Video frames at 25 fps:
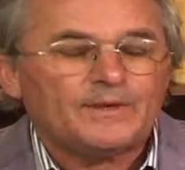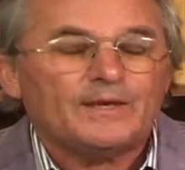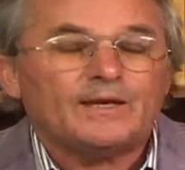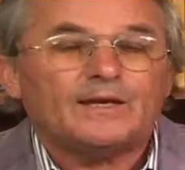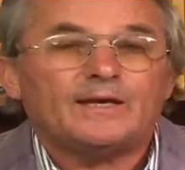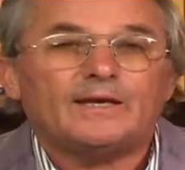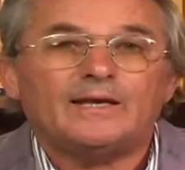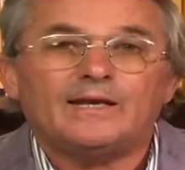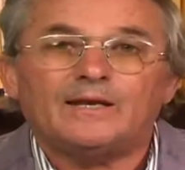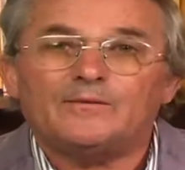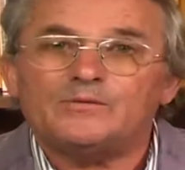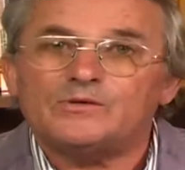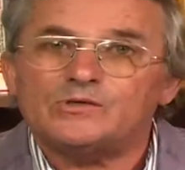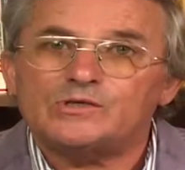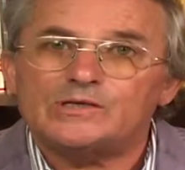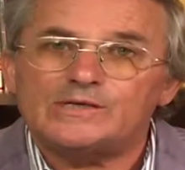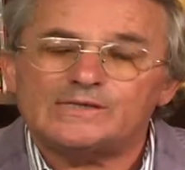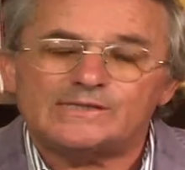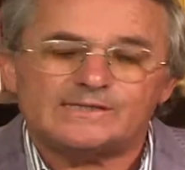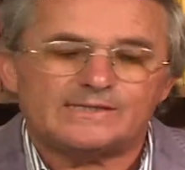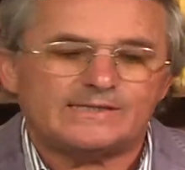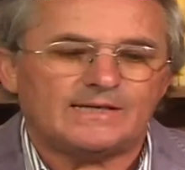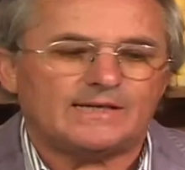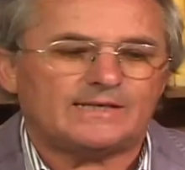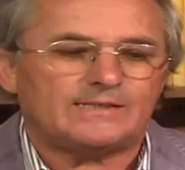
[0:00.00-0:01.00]
Che
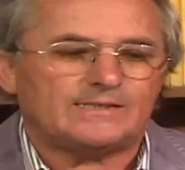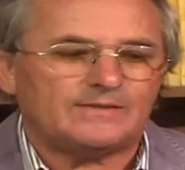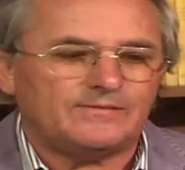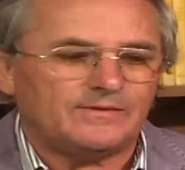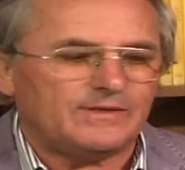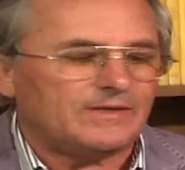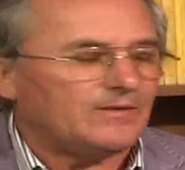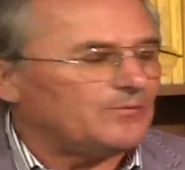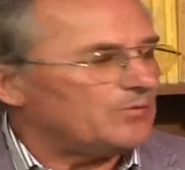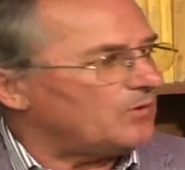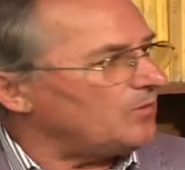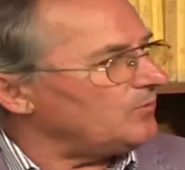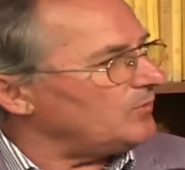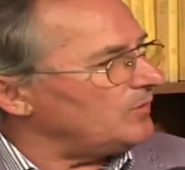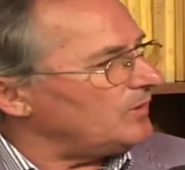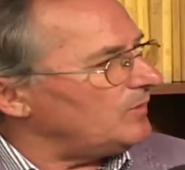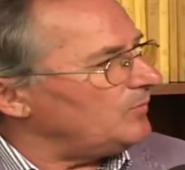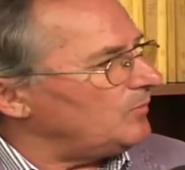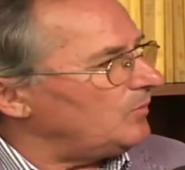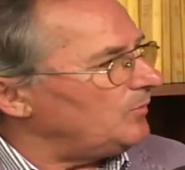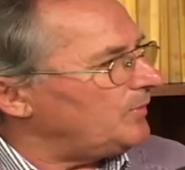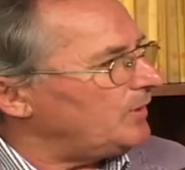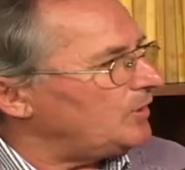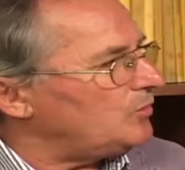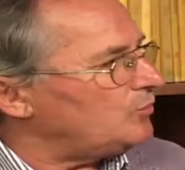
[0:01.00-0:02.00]
l'amicizia si vede proprio nel
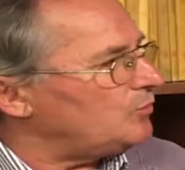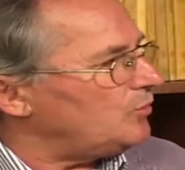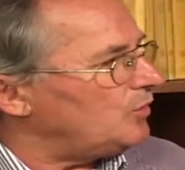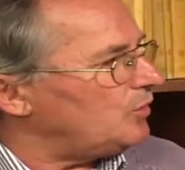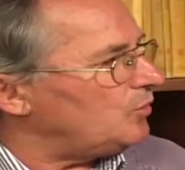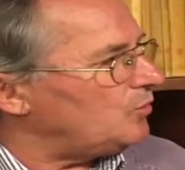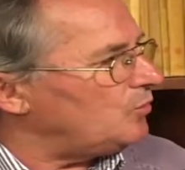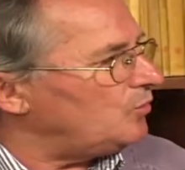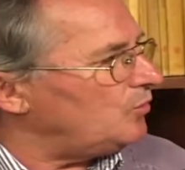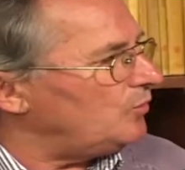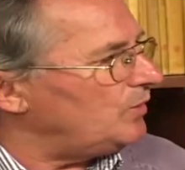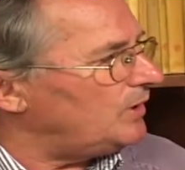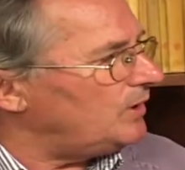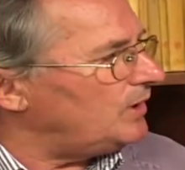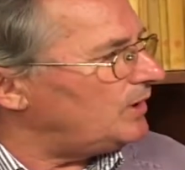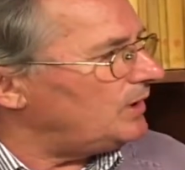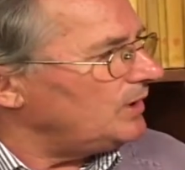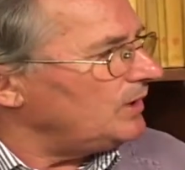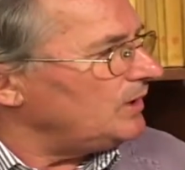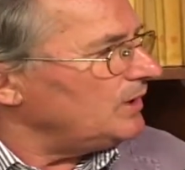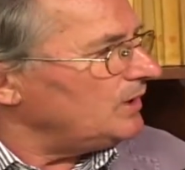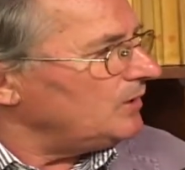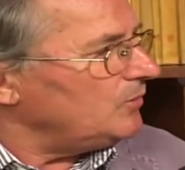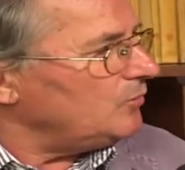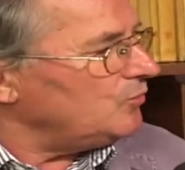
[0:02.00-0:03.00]
momento in cui
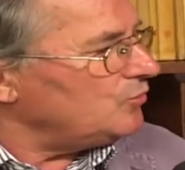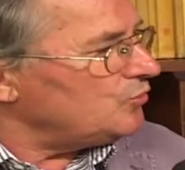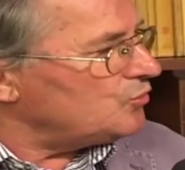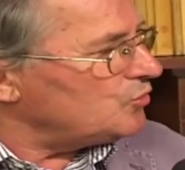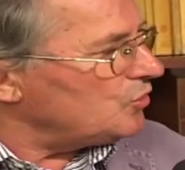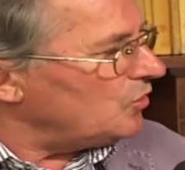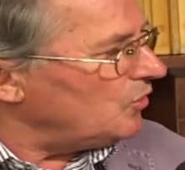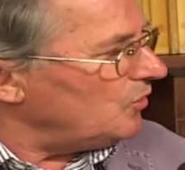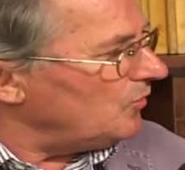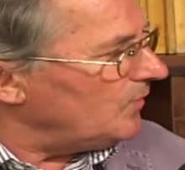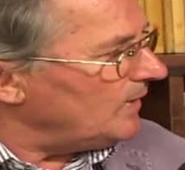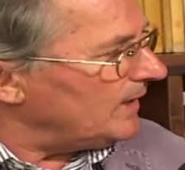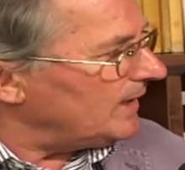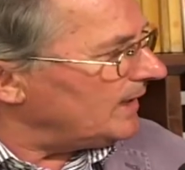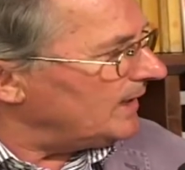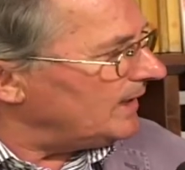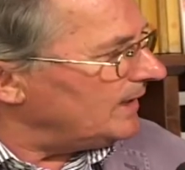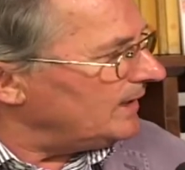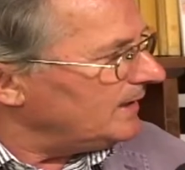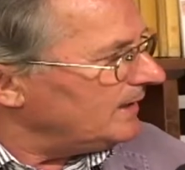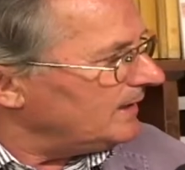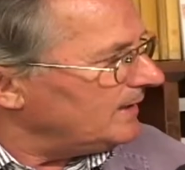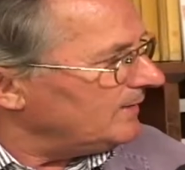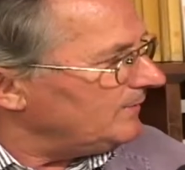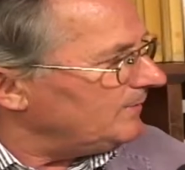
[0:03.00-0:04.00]
un giovane,
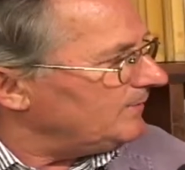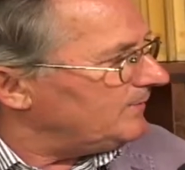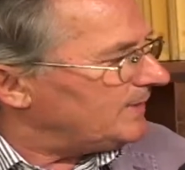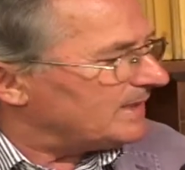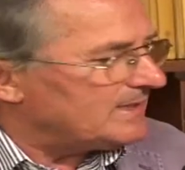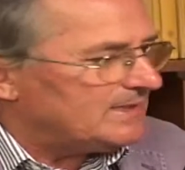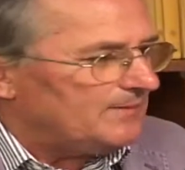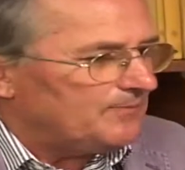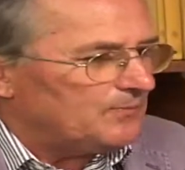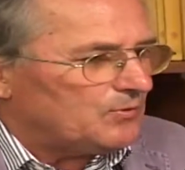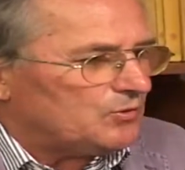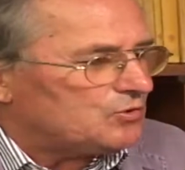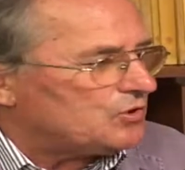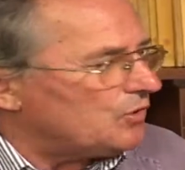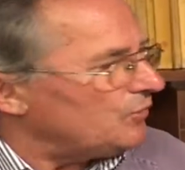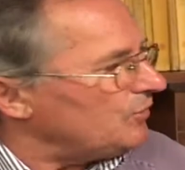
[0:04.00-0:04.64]
per esempio c'è